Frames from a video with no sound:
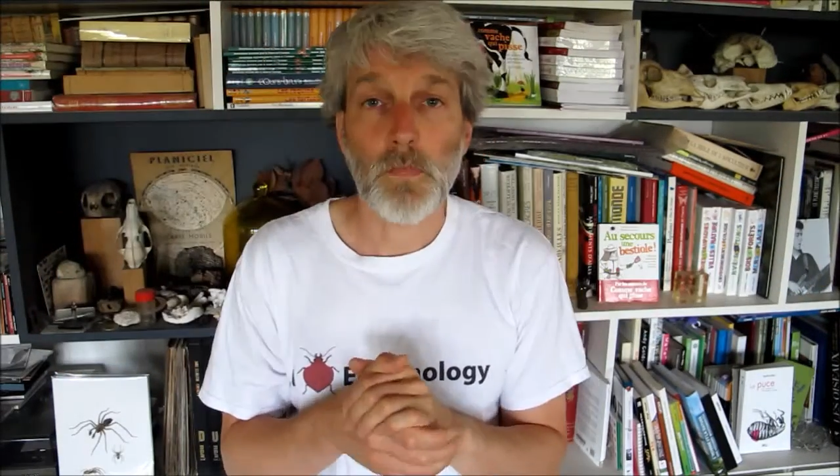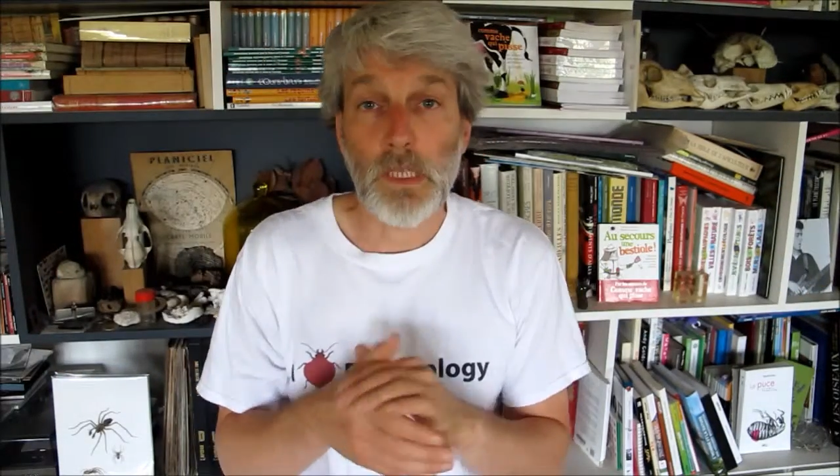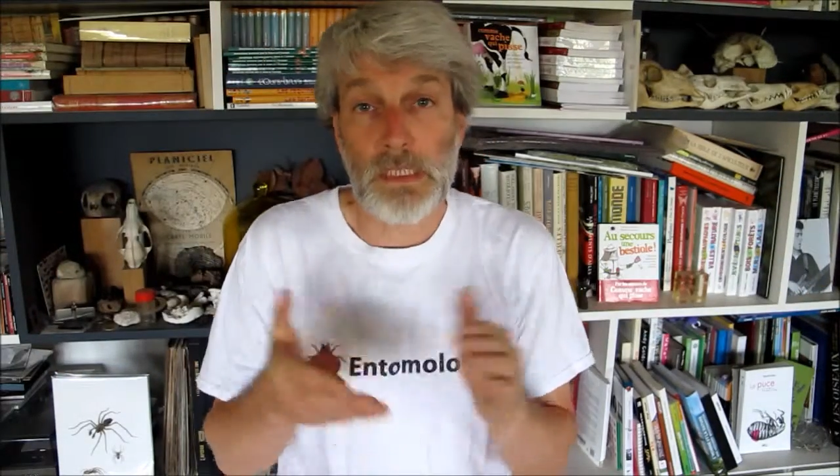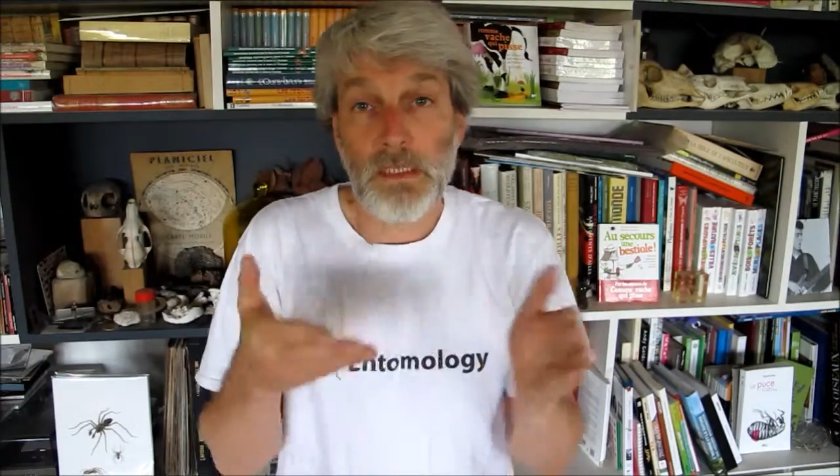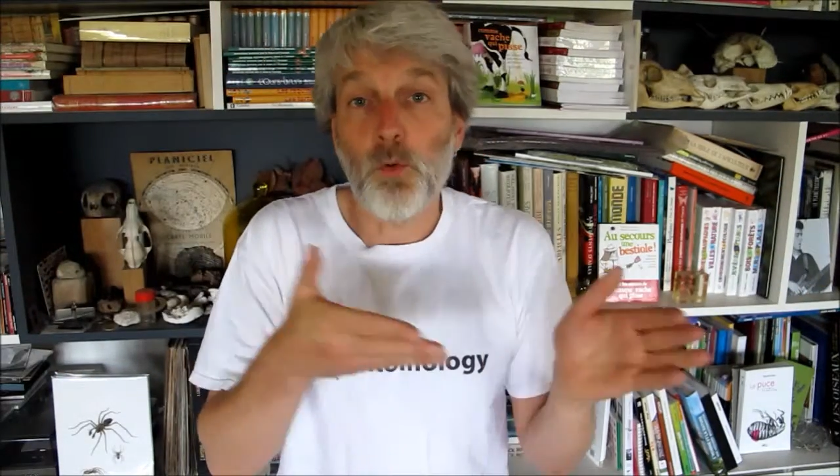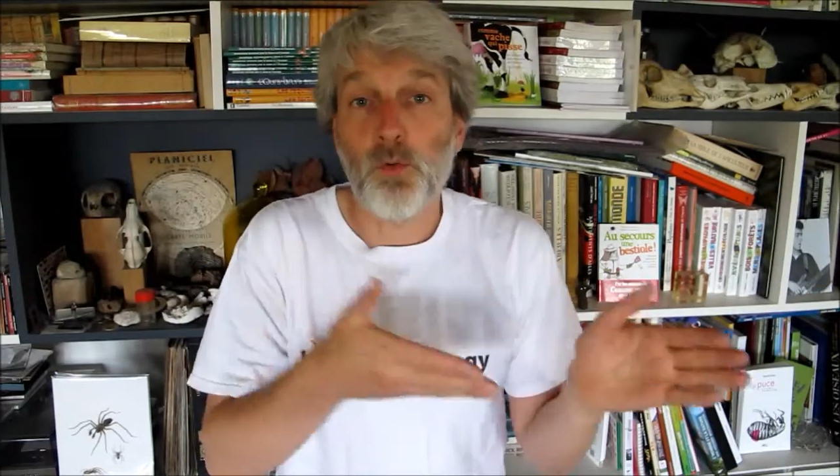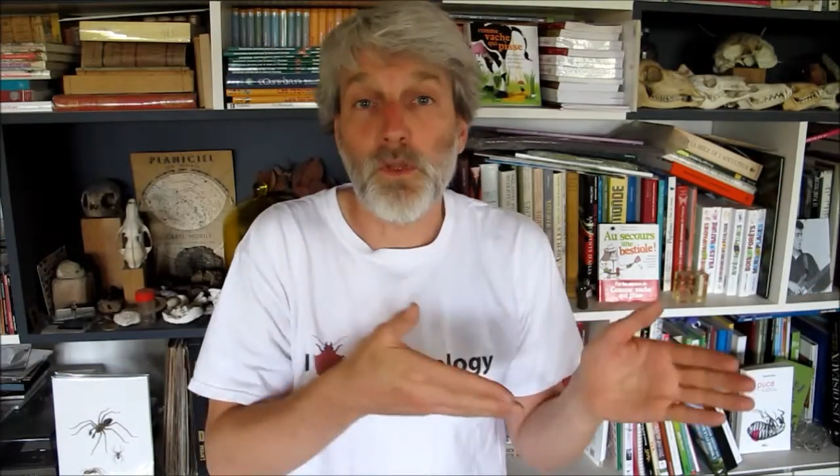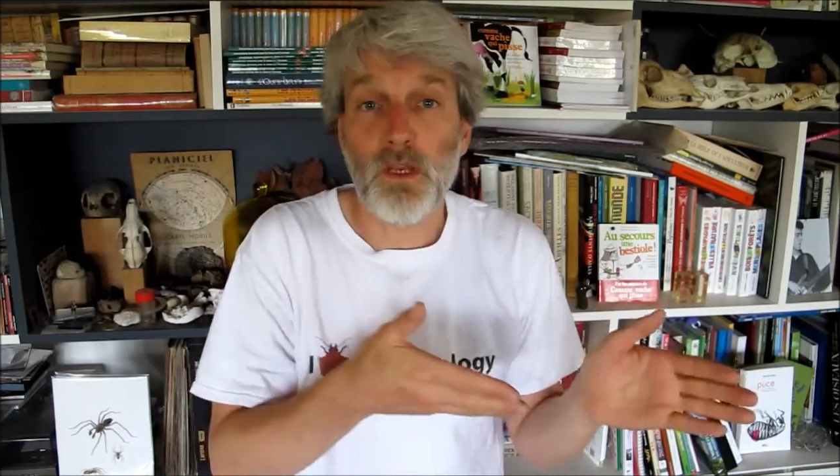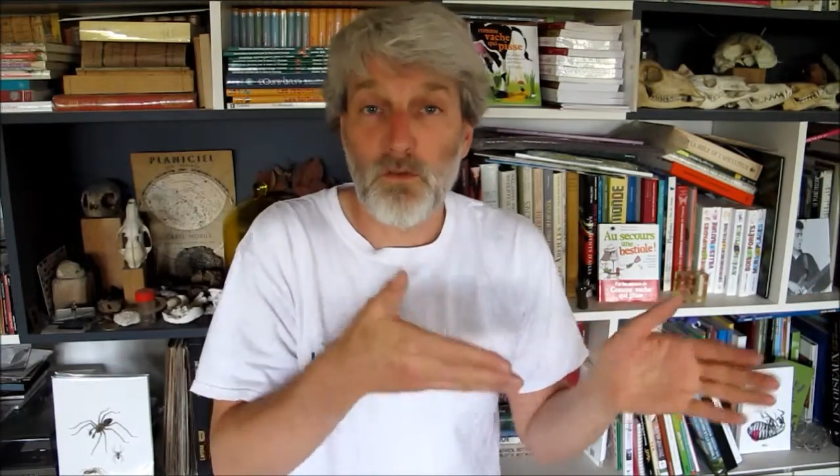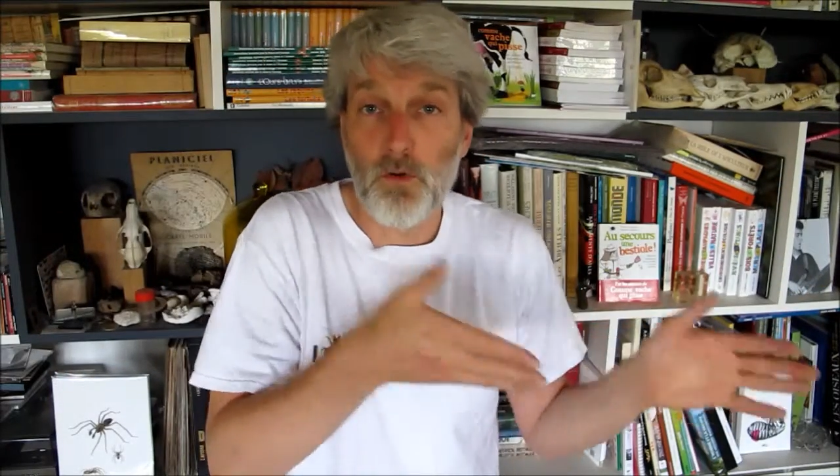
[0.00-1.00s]
Et
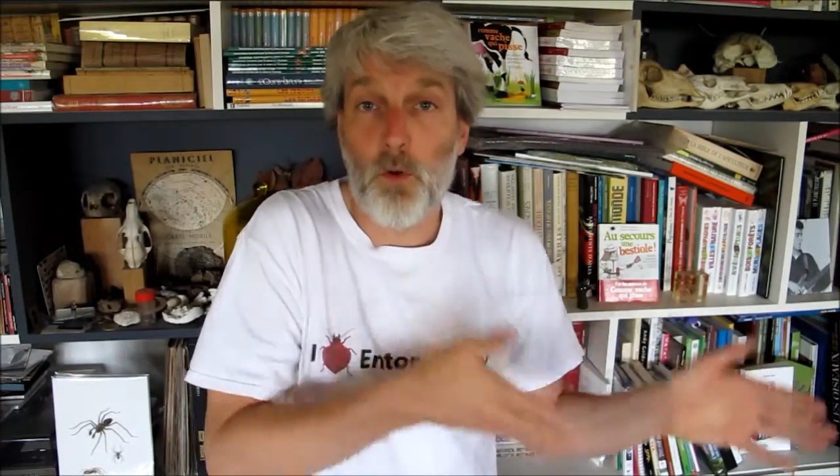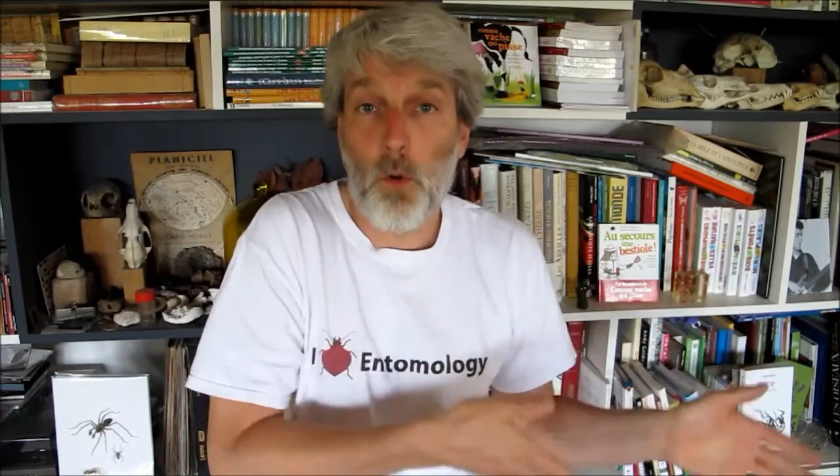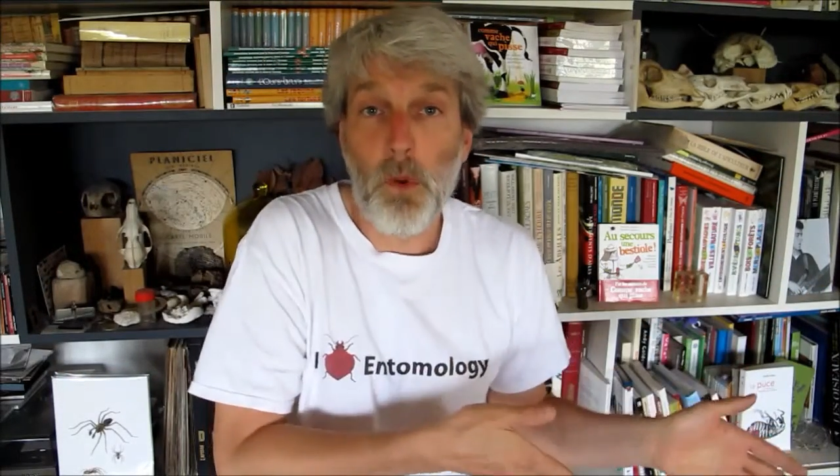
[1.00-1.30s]
hirondelle en